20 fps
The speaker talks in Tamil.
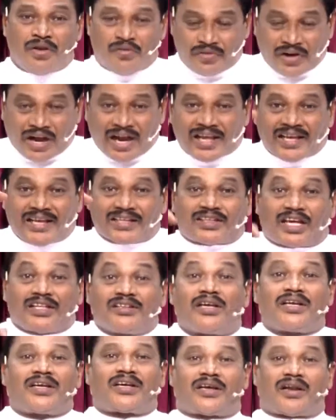வேலையை
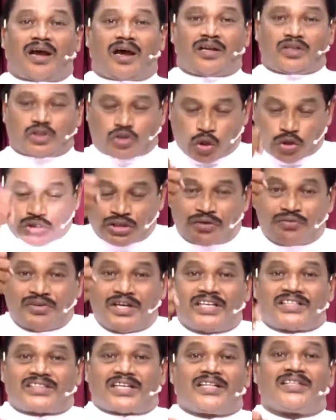தந்திருக்கிறார் சொந்த
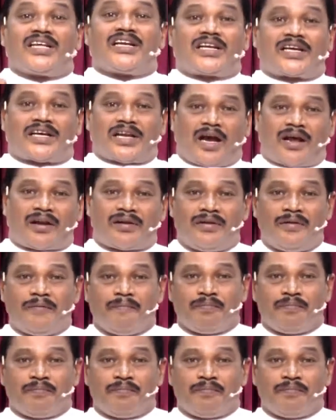வீடு தந்திருக்கிறார்